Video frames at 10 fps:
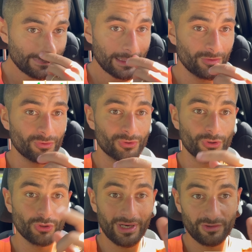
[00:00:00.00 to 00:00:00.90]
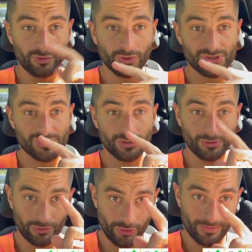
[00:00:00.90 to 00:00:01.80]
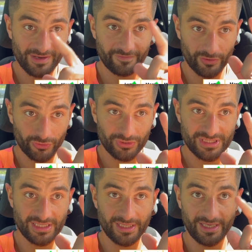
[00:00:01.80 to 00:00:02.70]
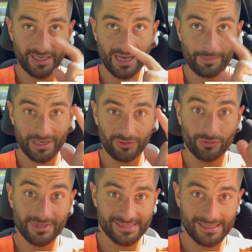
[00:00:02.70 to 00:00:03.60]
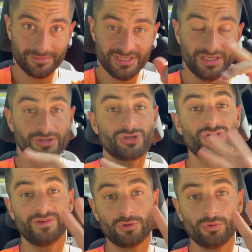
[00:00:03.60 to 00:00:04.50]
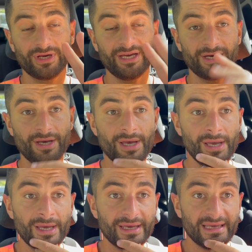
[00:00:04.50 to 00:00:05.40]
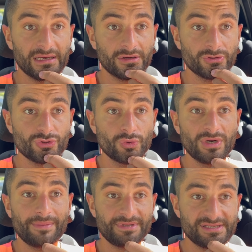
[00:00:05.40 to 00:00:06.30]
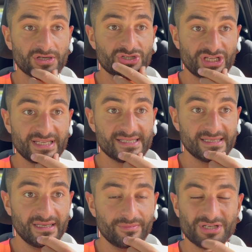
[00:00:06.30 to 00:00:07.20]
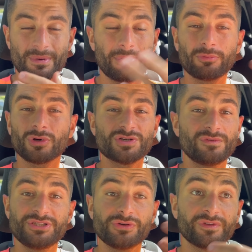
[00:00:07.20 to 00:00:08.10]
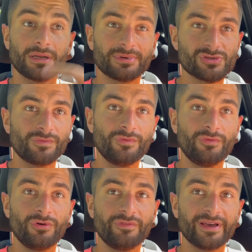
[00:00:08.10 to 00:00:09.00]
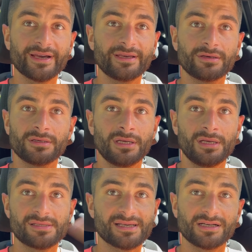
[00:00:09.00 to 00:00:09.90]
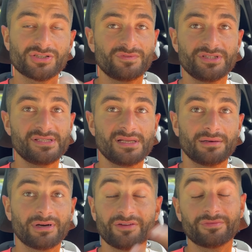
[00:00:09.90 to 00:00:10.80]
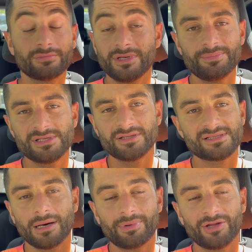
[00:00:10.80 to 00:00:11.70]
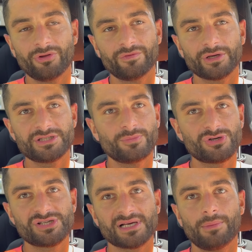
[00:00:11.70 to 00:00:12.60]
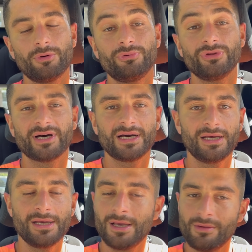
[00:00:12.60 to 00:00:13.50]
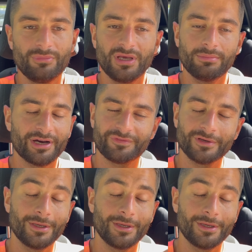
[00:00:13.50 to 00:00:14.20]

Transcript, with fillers: Donc, euh, il y aura course demain, vendredi et après-demain, samedi. Je vais courir. Et euh, du coup, l'épisode, j'ai décidé, mais je sais même pas pourquoi je vous le dis au final, parce que vous, vous le verrez, euh, ça sert rien que je vous le dise là. Bref, l'épisode, il sera pas à 9h dimanche, il sera un peu plus tard. Mais bref.